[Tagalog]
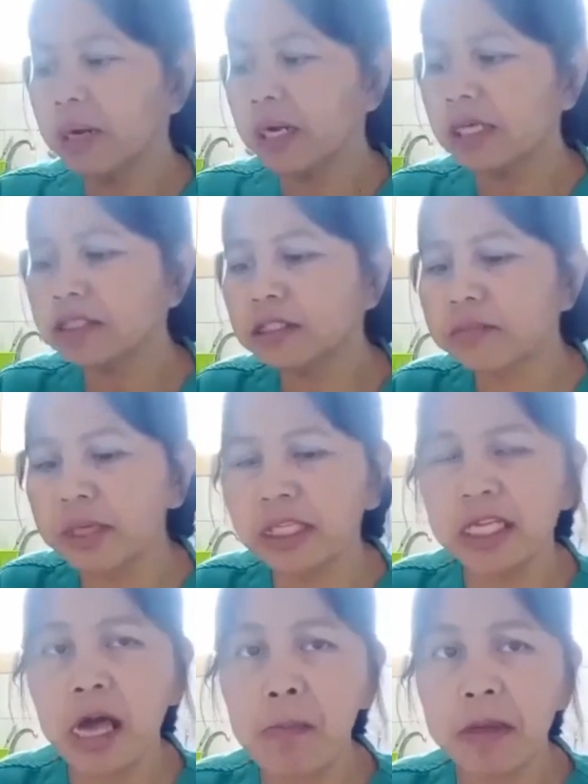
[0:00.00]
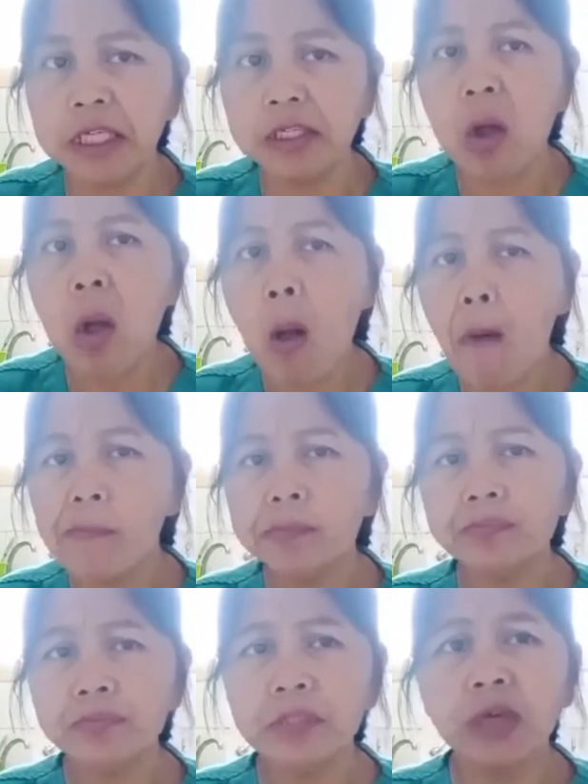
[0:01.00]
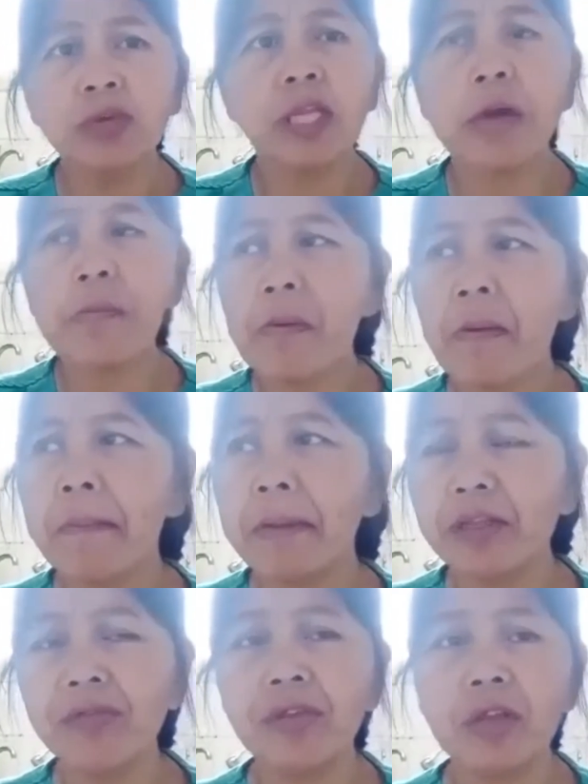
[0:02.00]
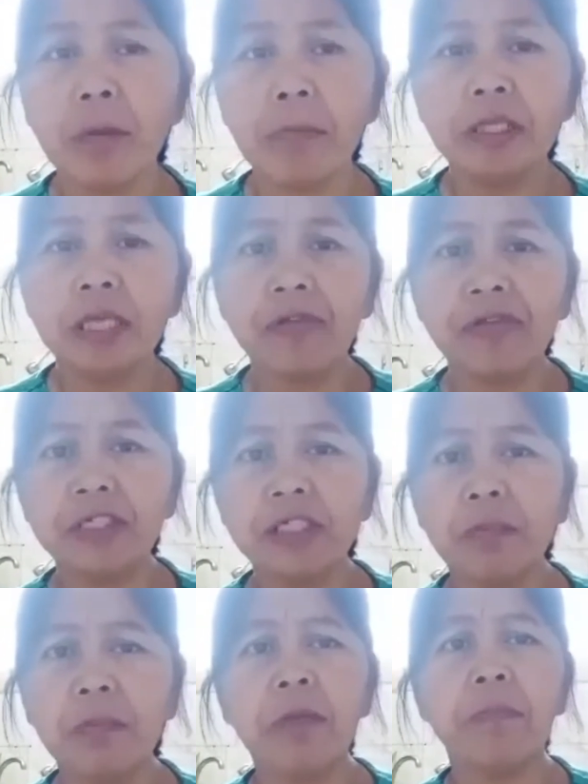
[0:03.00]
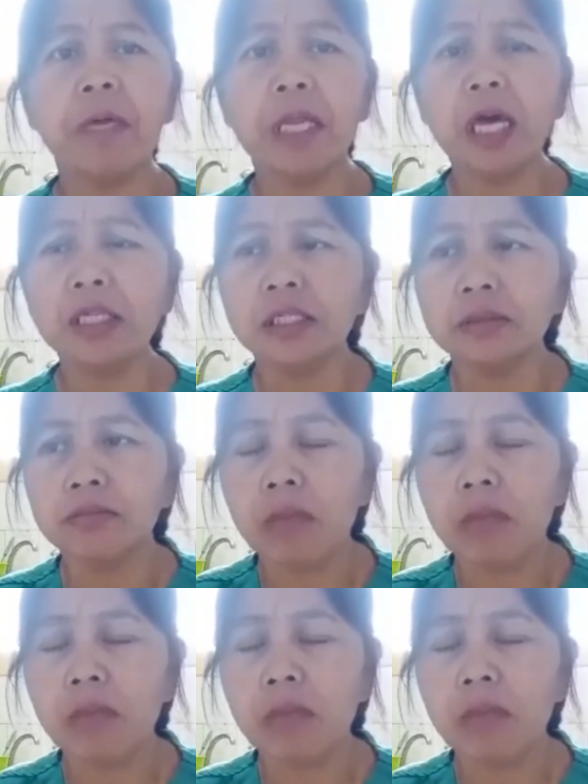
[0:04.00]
ibang lasa ng tinapay dito. Hindi ko talaga pinapas ang tinapay sa atin sa Pilipinas.